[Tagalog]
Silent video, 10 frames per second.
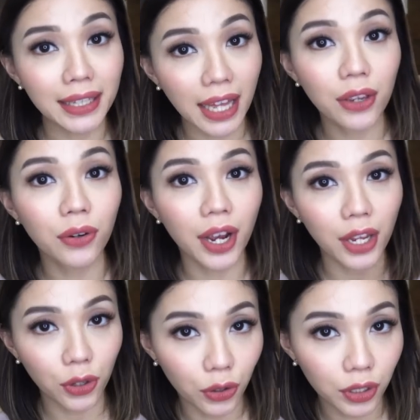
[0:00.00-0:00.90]
tayo
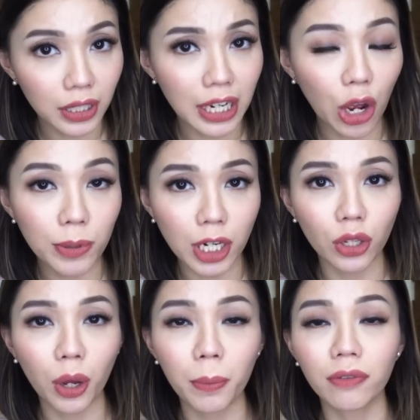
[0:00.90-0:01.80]
ngayon. Hindi na ako
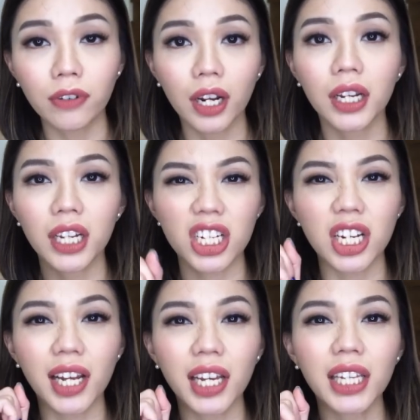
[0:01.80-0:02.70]
masyadong kapag-vlog kanina.
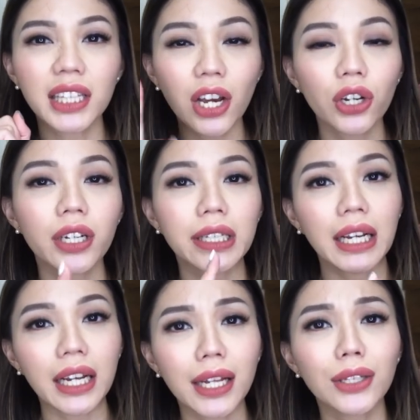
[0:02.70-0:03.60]
Tsaka hindi ako
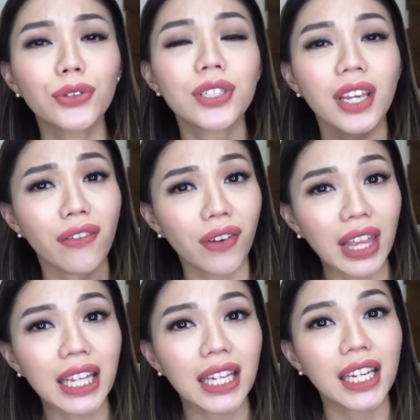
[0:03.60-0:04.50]
nagtagal dun sa
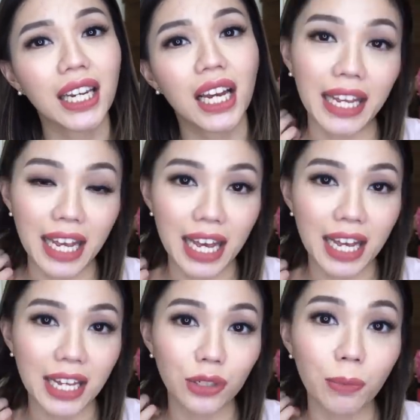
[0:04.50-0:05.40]
event kanina.
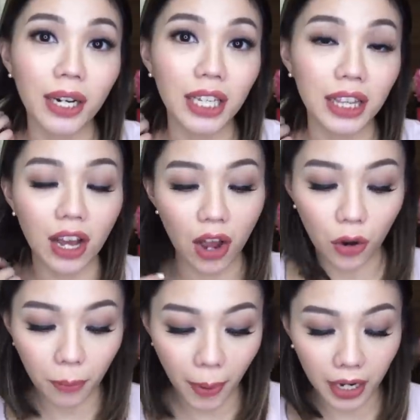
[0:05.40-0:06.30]
Kaya sumaglit lang
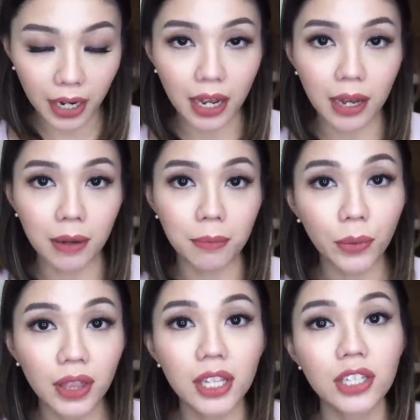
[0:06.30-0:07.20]
ako para
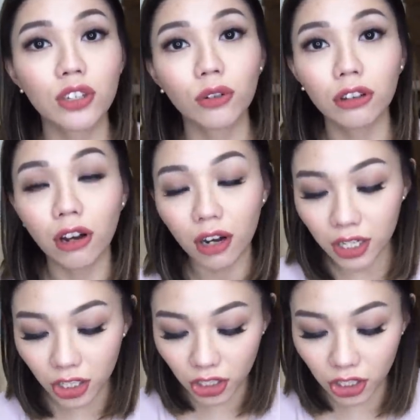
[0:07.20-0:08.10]
witness yung
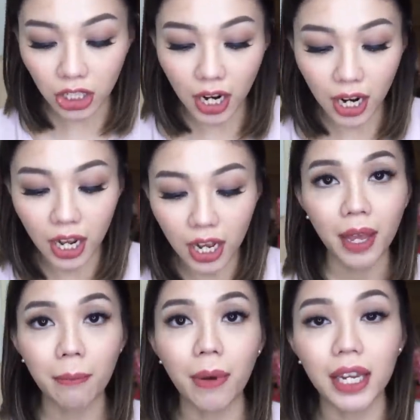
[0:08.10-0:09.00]
launch. Tsaka
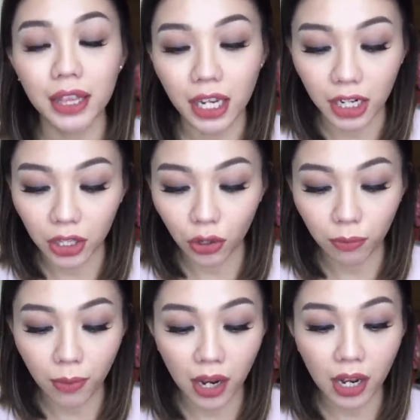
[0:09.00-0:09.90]
makita rin
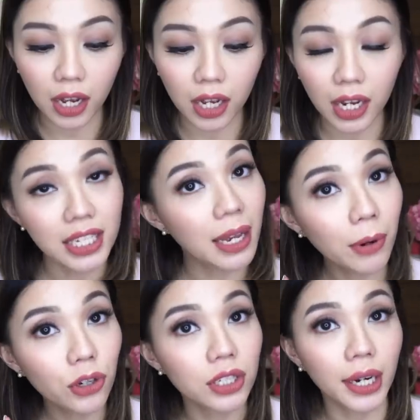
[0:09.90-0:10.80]
yung mga
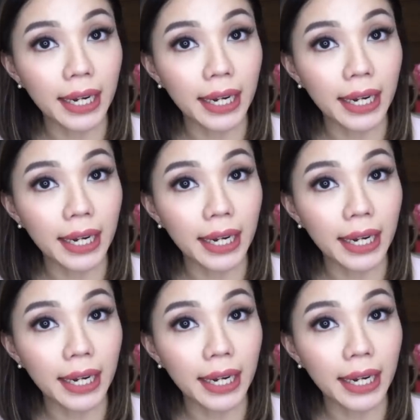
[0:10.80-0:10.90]
kasama ko sa